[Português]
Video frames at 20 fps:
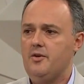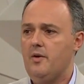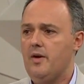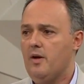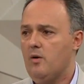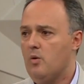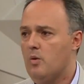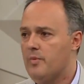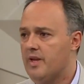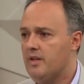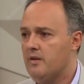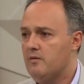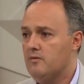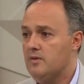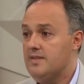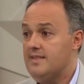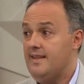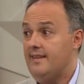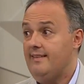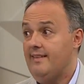eu recomendo que
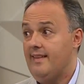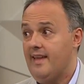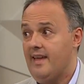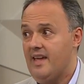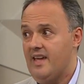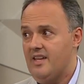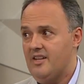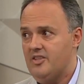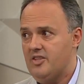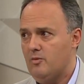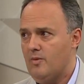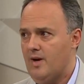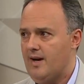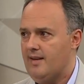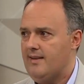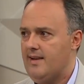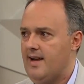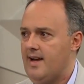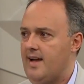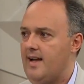você tente
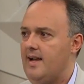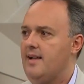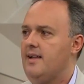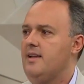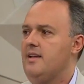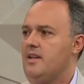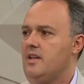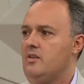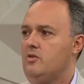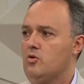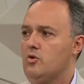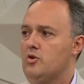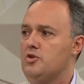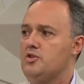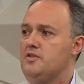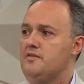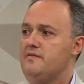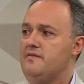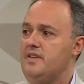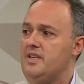guardar em
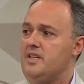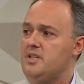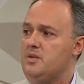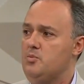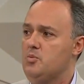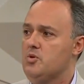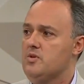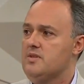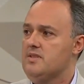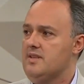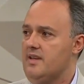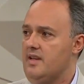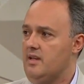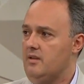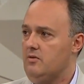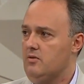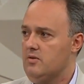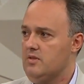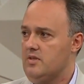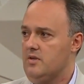torno de
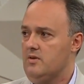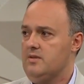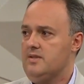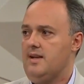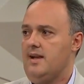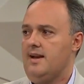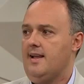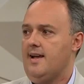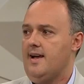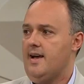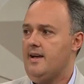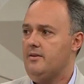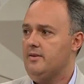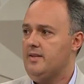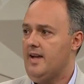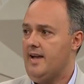20% do seu salário,